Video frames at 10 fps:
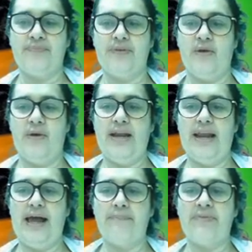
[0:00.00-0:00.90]
Olha lá,
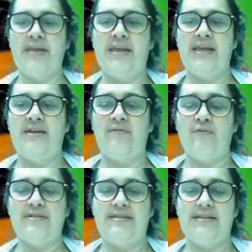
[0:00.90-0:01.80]

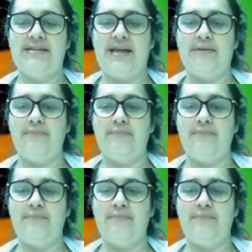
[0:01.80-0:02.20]
você tem